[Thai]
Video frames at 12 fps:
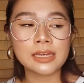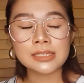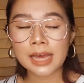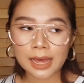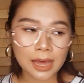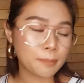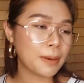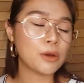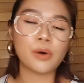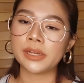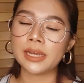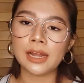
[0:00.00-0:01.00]
ช้าไป
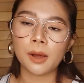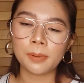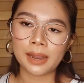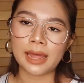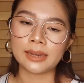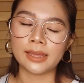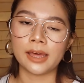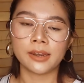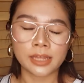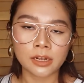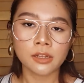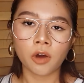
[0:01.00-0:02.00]
กว่าที่เราแพลนเนี่ย
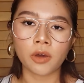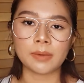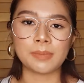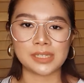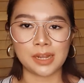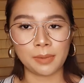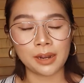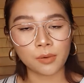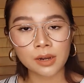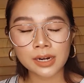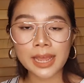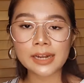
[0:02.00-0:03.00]
นิดหน่อยมันจะทำให้เรา
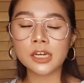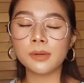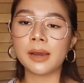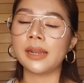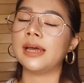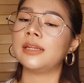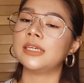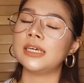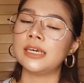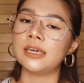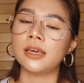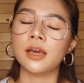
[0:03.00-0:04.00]
เครียดขึ้นมาทัน
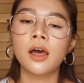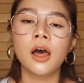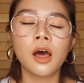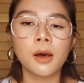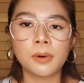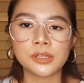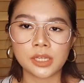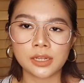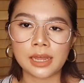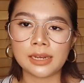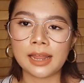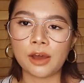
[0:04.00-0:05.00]
ทีเพราะฉะ
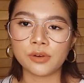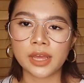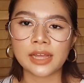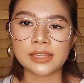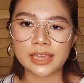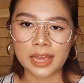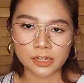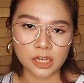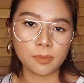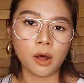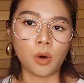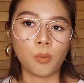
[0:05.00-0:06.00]
นั้นแล้วเนี่ยแต่อย่าง
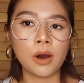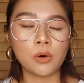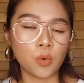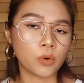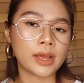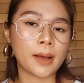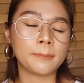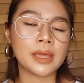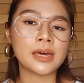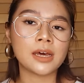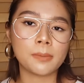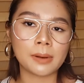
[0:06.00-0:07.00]
ที่บอกว่าอุ๊กเนี่ยไม่
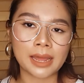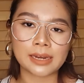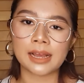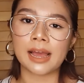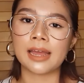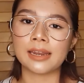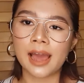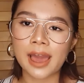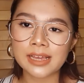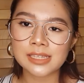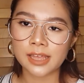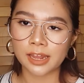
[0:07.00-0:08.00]
เคยแพลนงานให้
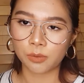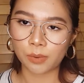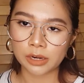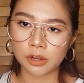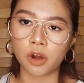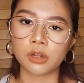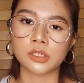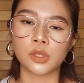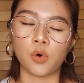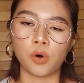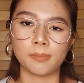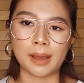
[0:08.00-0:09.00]
เสร็จวันก่อน
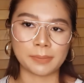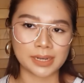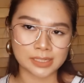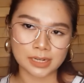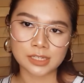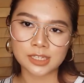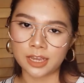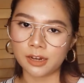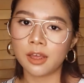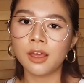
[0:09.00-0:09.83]
ส่งแบบกระชั้นชิด